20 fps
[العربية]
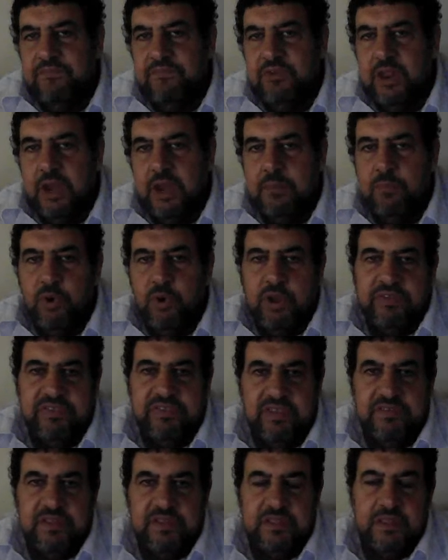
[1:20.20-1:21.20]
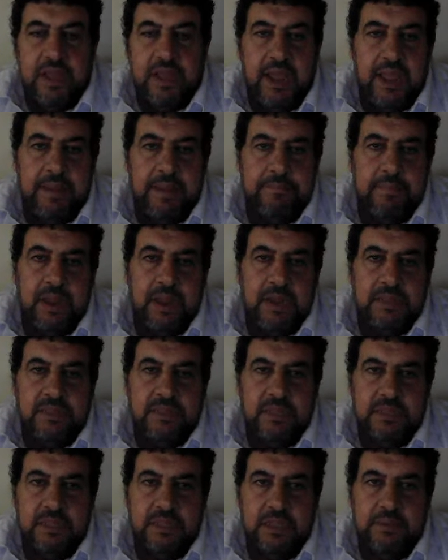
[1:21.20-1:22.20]
في المؤسسة العامة
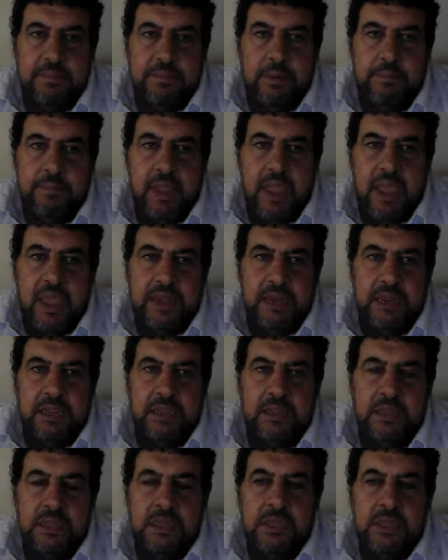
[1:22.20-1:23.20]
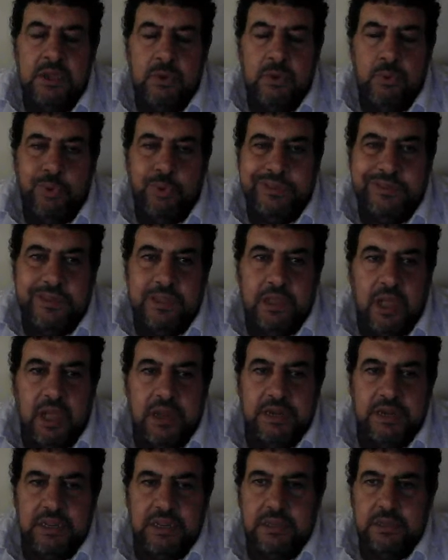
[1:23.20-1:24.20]
للتدريب المهني
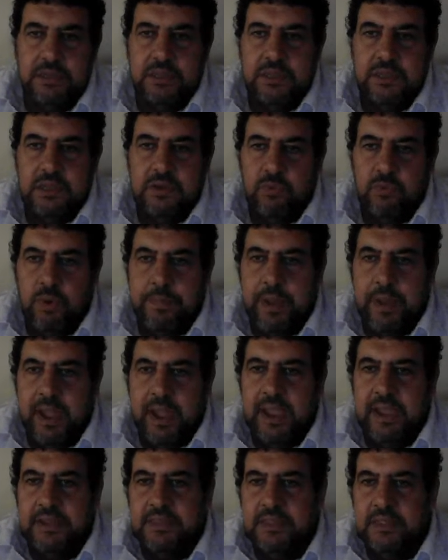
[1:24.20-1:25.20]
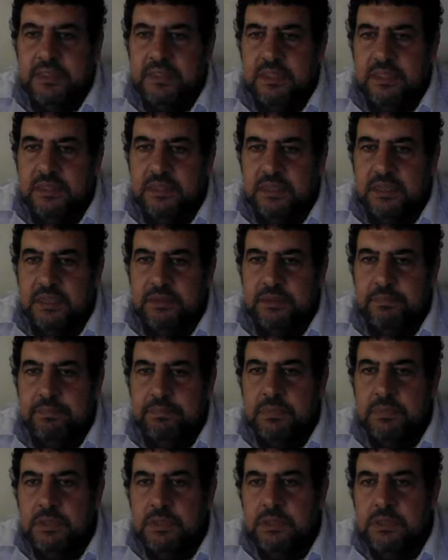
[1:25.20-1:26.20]
والتقني ومعاهد التدريب
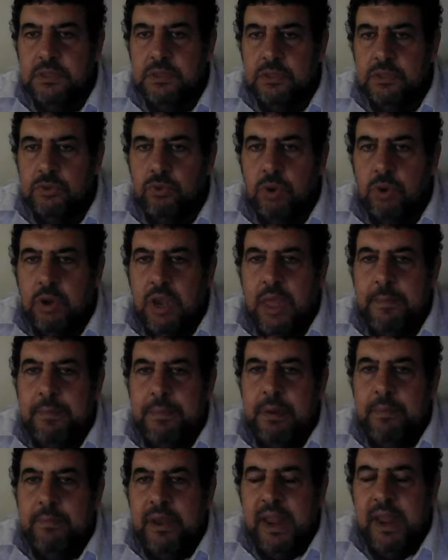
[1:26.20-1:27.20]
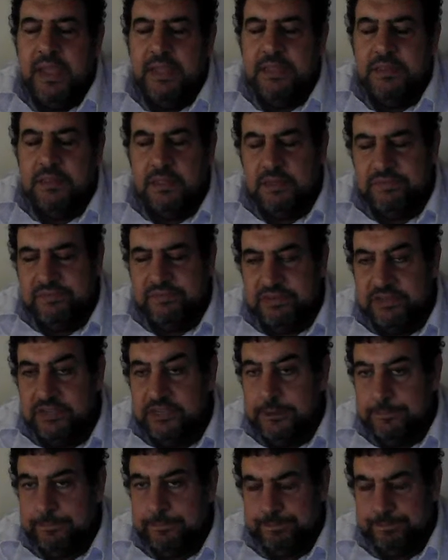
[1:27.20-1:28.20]
طلاب المنح
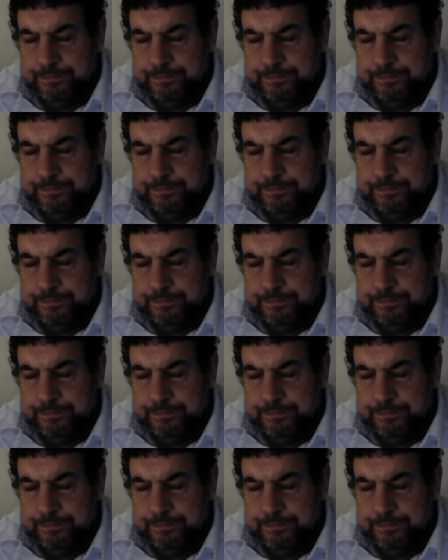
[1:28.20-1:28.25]
الدراسية